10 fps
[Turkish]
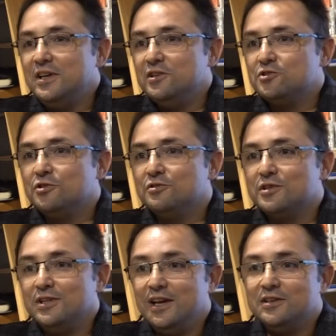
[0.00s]
ne
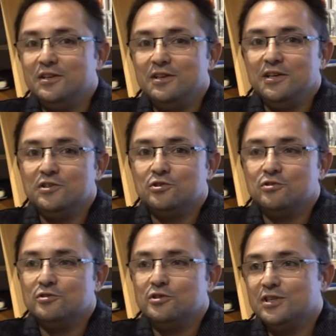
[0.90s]
yaşıyorsa, nerede ne
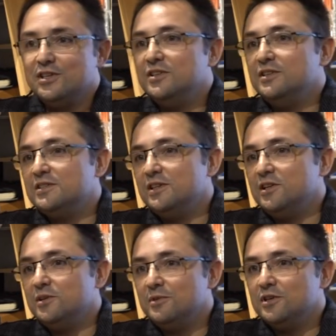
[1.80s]
yaşıyorsa şiirin
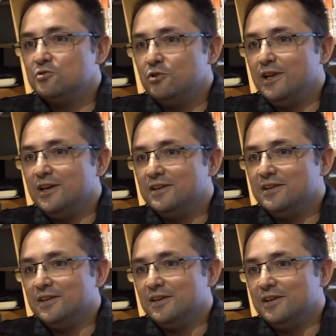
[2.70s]
izleyi de biraz öyle
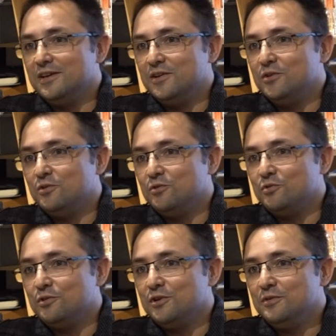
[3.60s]
e,
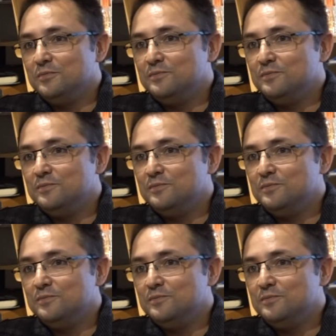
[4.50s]
oluyor.